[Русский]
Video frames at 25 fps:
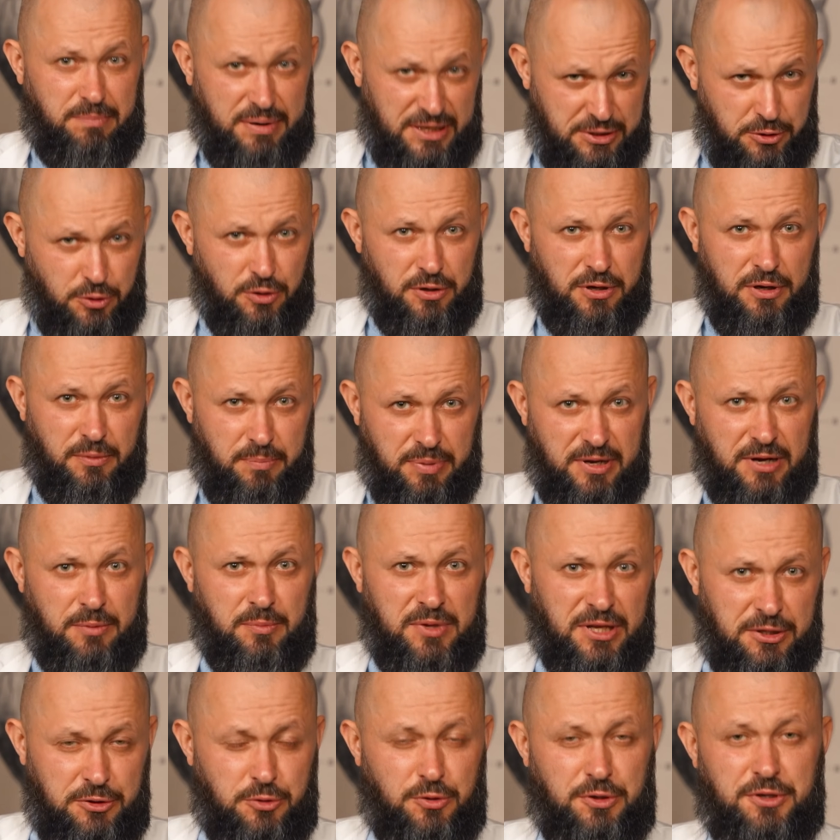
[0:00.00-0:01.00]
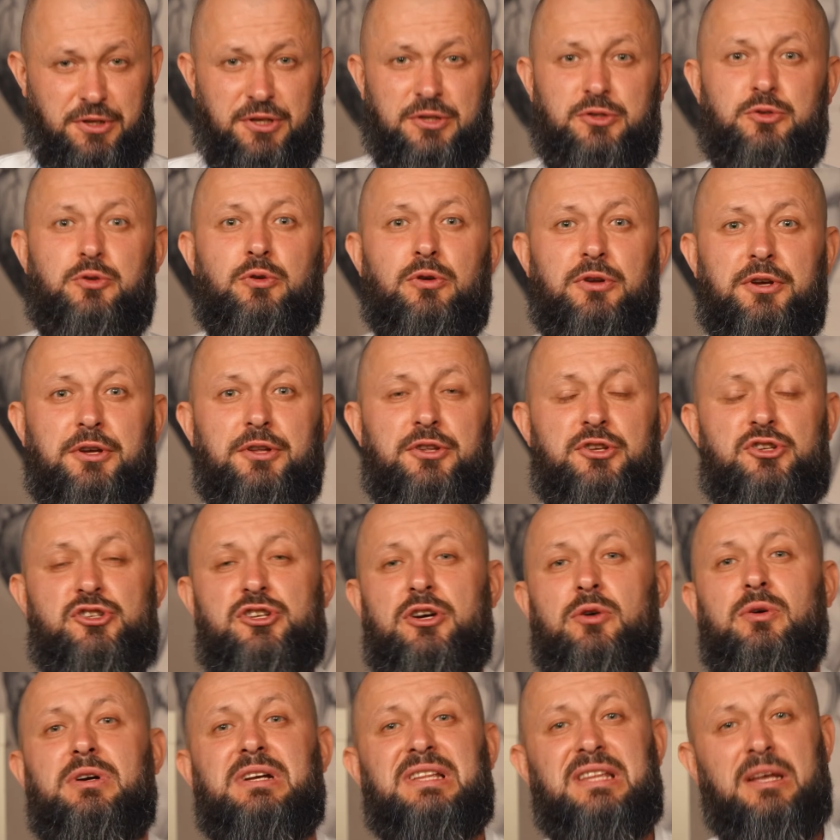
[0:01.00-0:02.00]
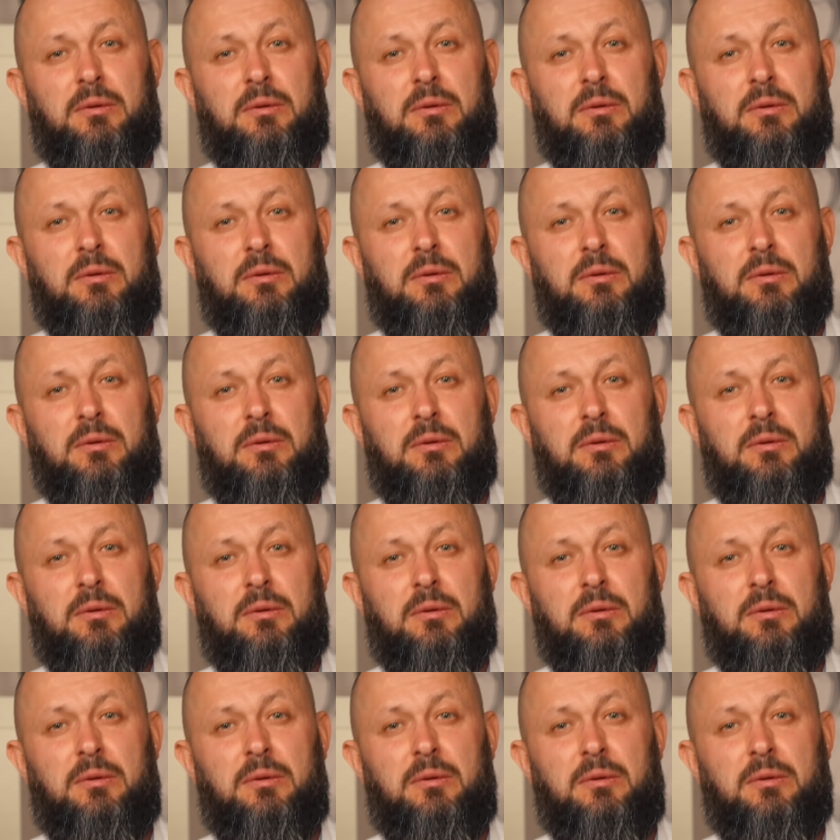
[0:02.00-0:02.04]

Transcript: потерли прям на терке, сколько не жалко,